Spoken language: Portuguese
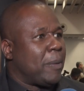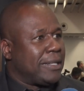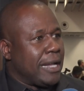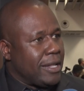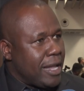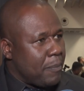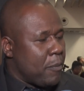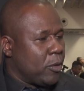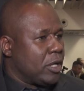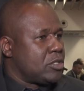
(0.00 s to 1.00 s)
para atender a
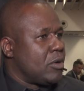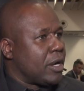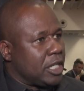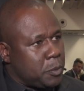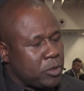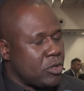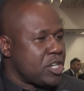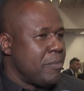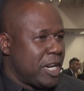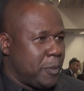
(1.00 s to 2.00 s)
população, aquelas
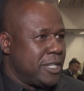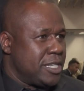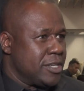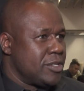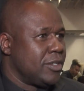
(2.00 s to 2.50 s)
pessoas que mais precisam.